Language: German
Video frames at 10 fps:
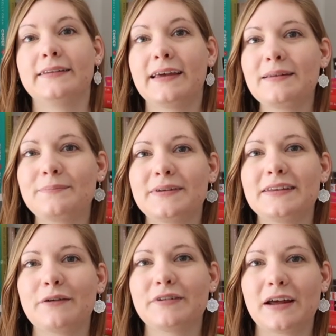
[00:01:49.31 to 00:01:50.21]
Dann bin
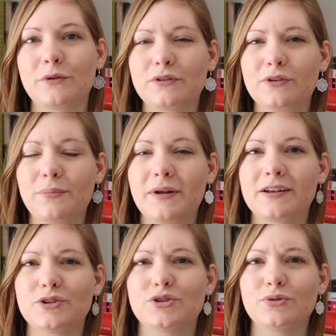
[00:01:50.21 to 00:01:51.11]
ich auf einen Autor nochmal
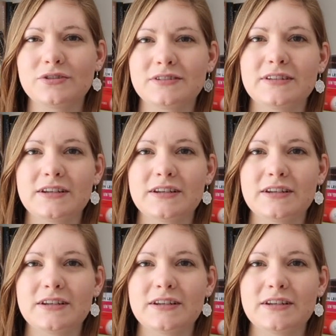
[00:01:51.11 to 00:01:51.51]
gestoßen,